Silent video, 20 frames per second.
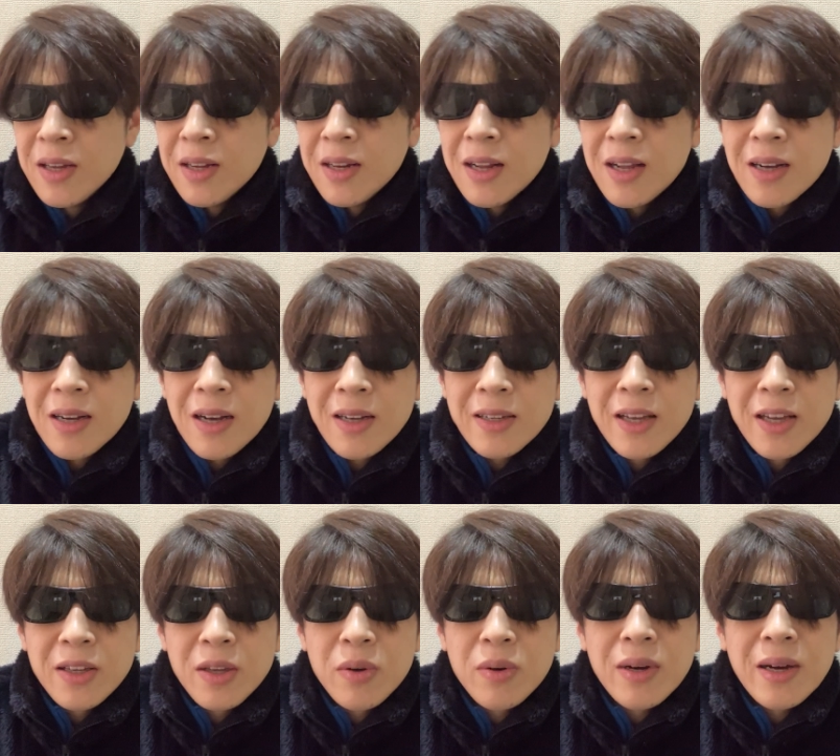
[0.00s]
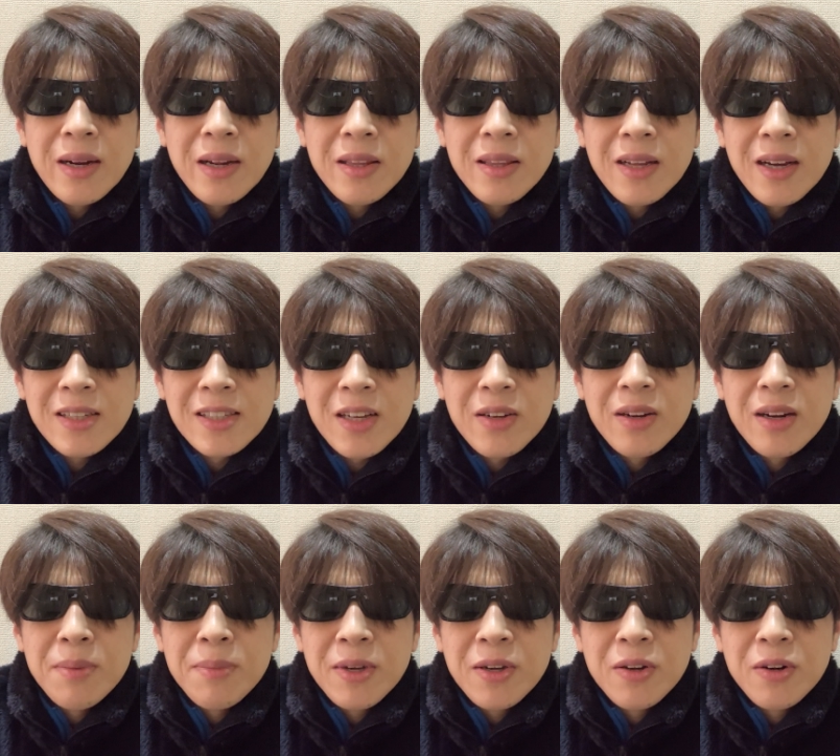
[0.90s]
なんか結局あれって朝
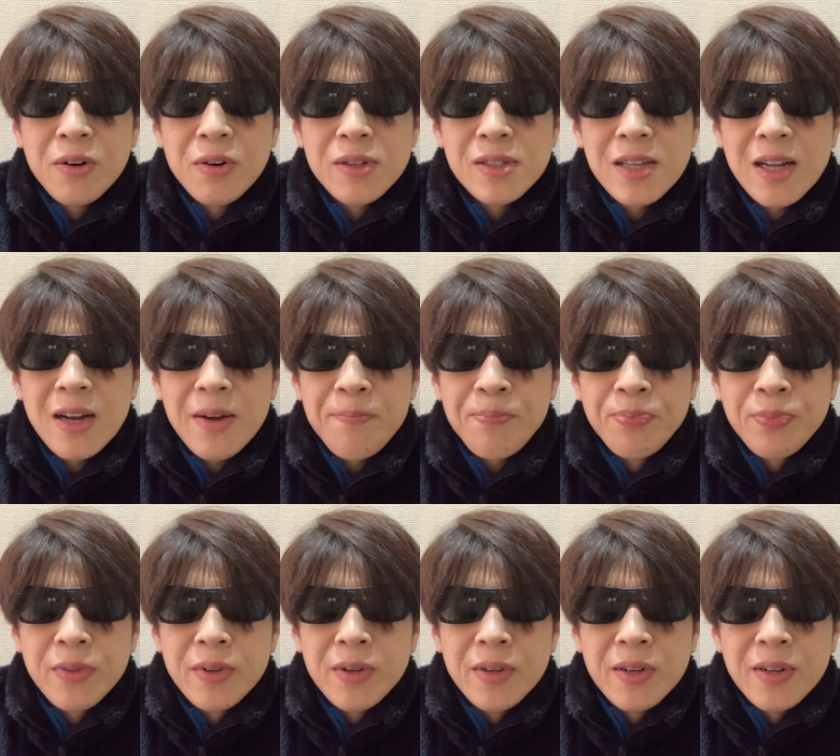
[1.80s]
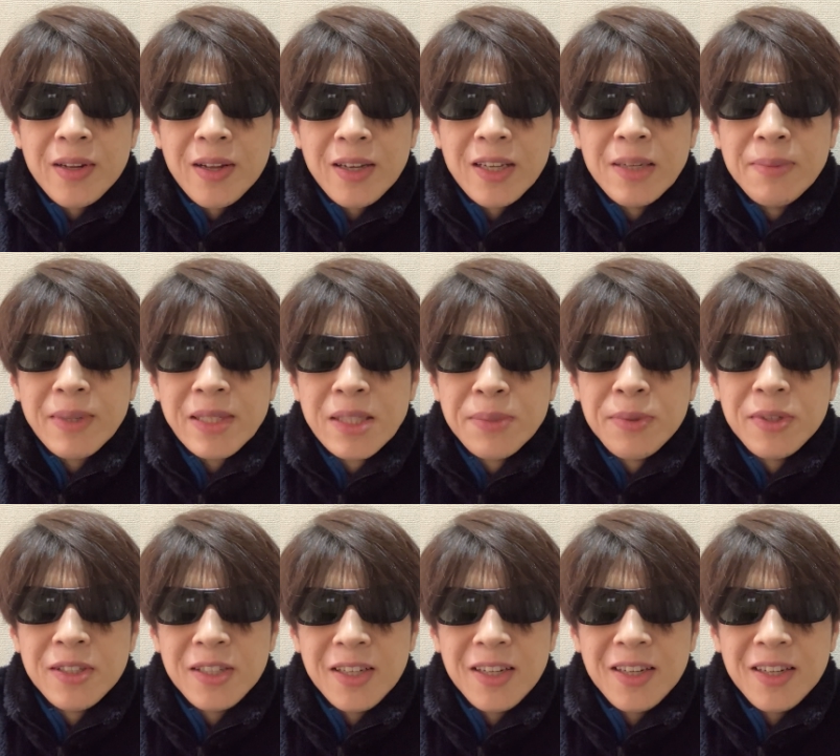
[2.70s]
倉未来のさ、暇つぶ
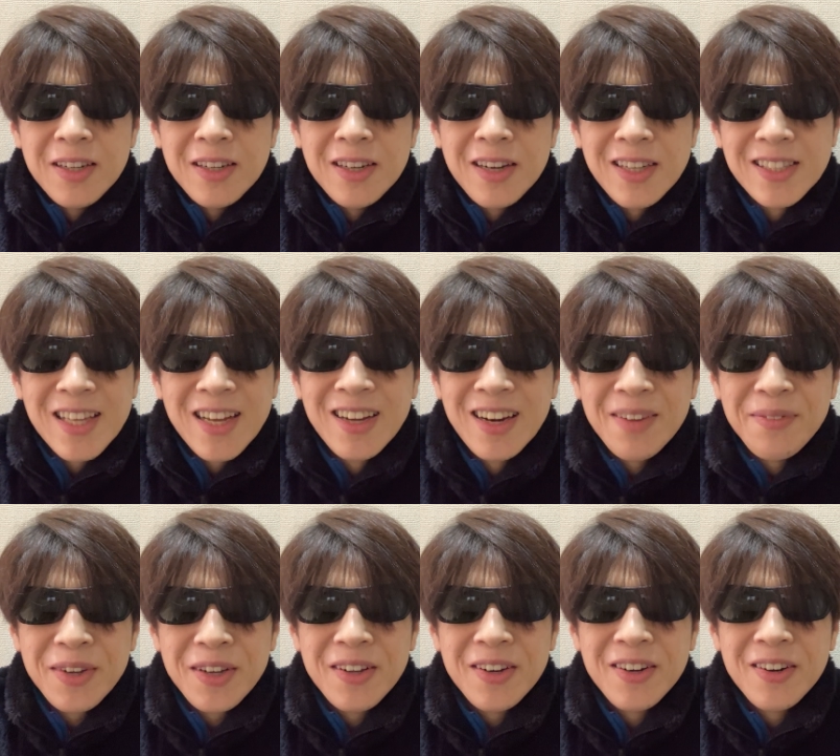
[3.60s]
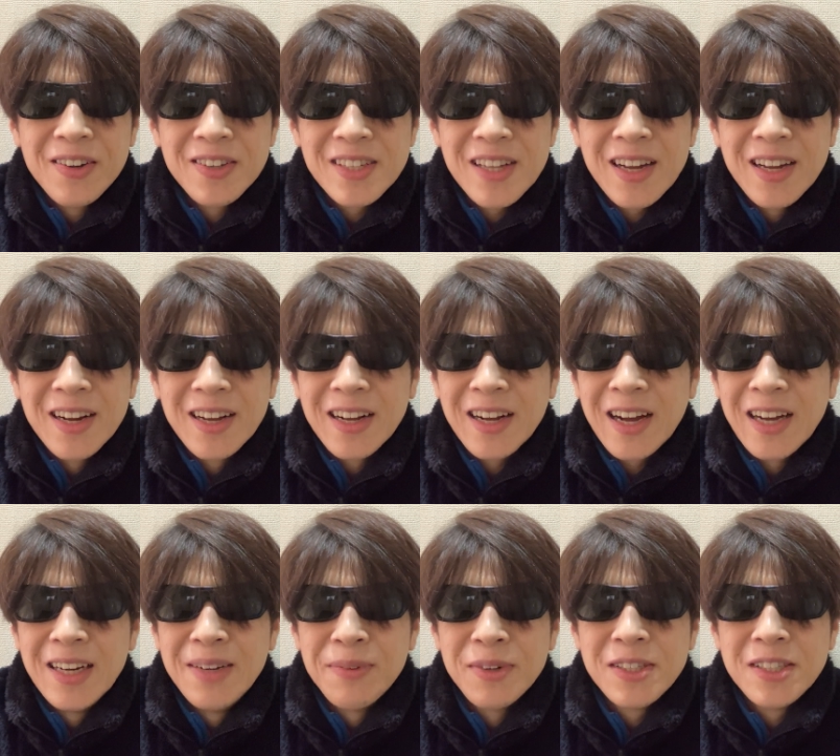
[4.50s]
し、朝倉未来のさ、なんか
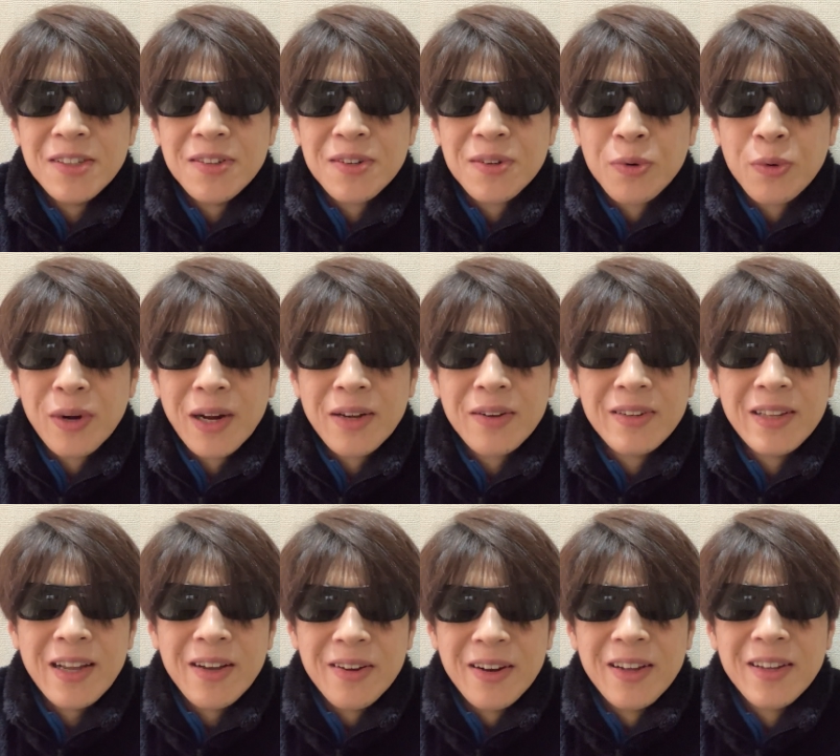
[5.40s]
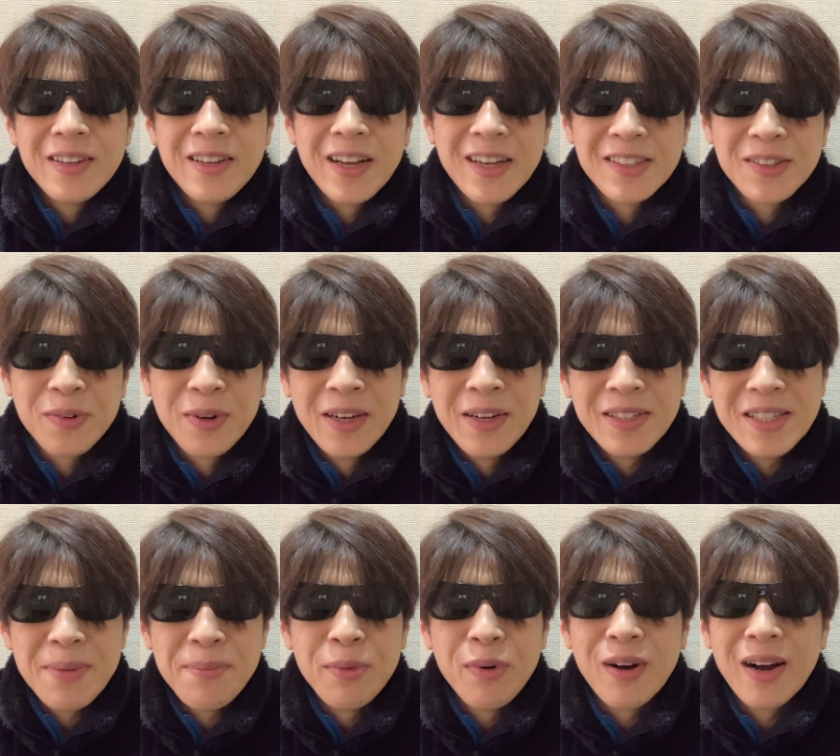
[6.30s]
金持ちの娯楽だよね。で、あそこに
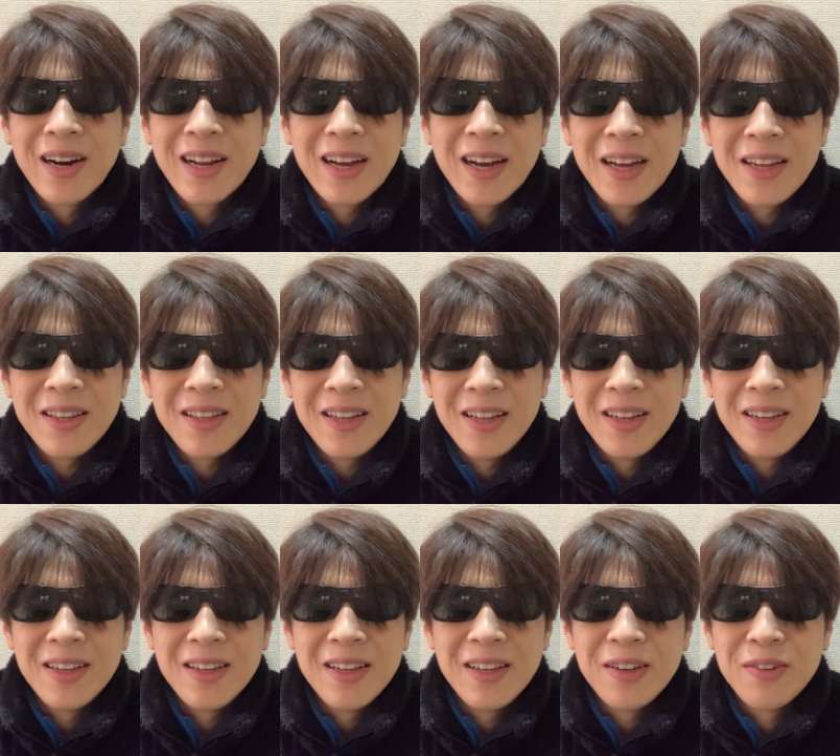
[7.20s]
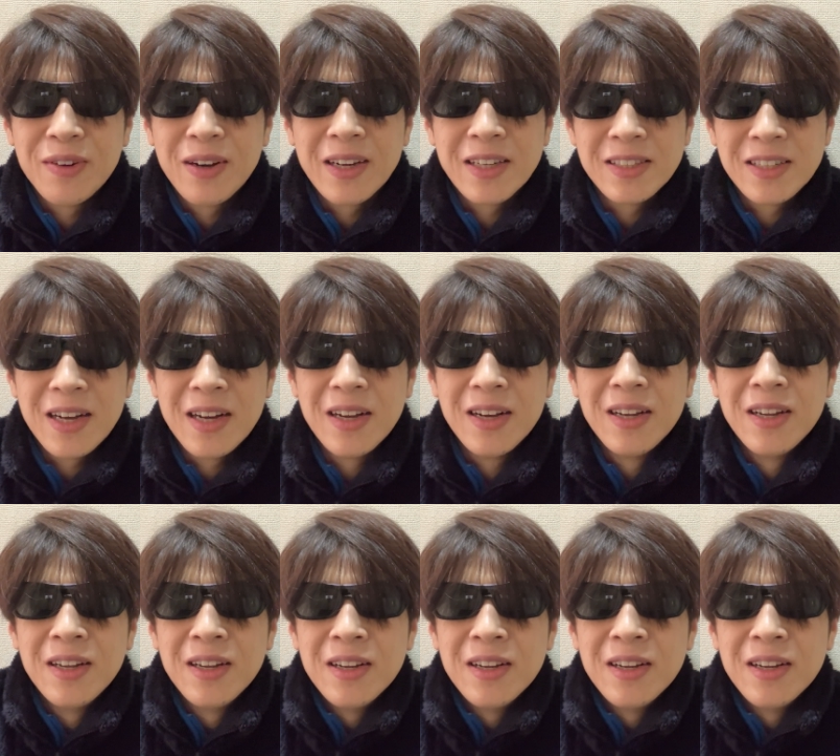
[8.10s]
全部お金が入っていくわけじゃん。